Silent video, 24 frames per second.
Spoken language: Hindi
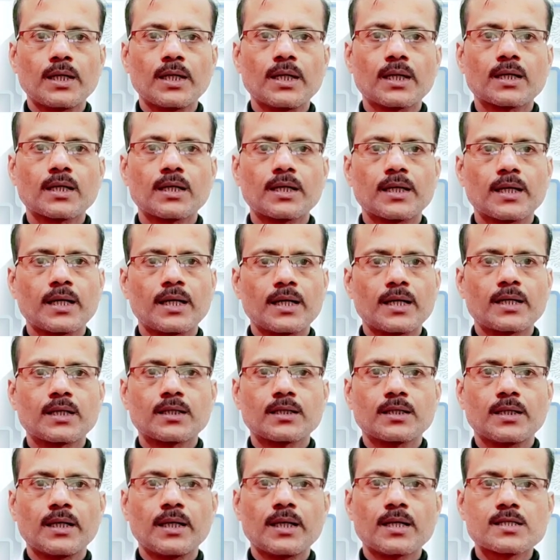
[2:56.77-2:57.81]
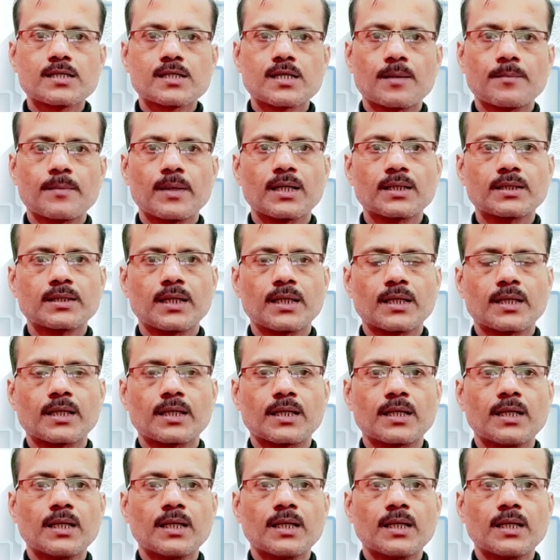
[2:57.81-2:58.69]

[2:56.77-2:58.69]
एक डेट एक समय देंगे